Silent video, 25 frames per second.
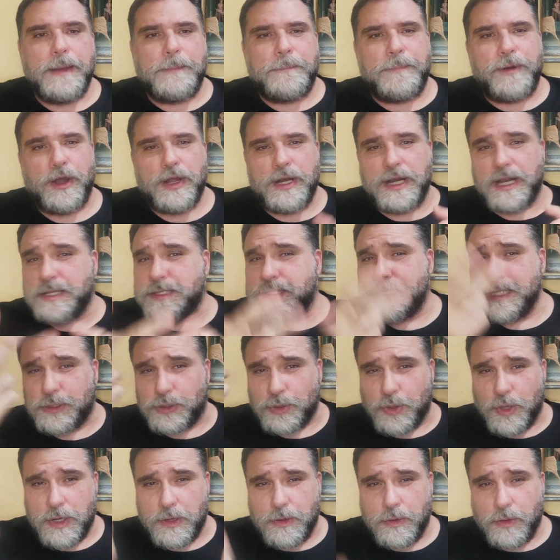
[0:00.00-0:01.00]
poi la
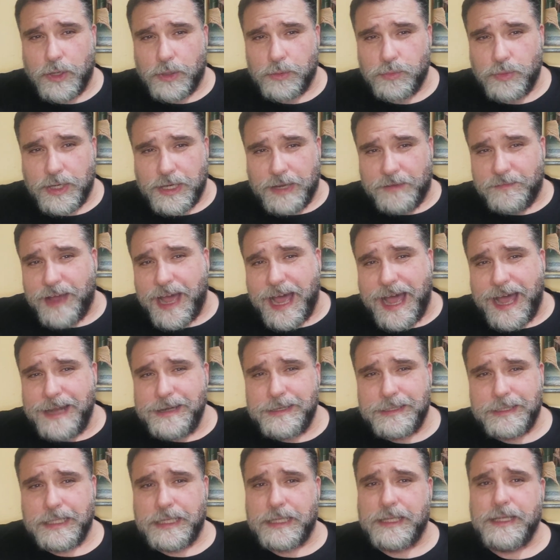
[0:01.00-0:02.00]
Citroen con la Due
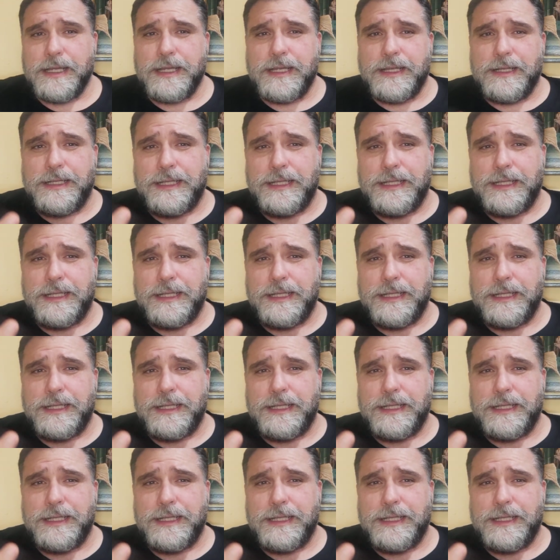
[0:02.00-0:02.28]
Cavalli,